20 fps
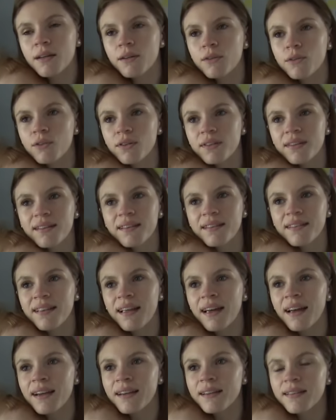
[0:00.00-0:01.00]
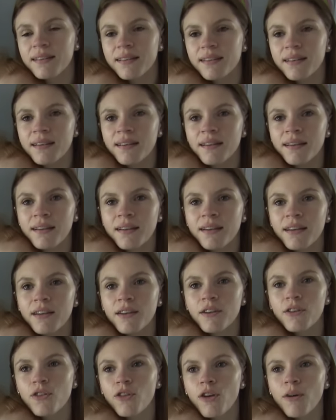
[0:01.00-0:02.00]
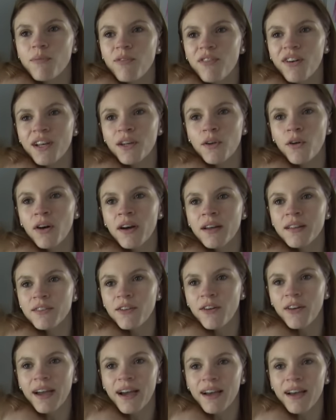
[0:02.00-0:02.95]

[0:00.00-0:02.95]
Kurz gesagt, äh, Job verloren, neu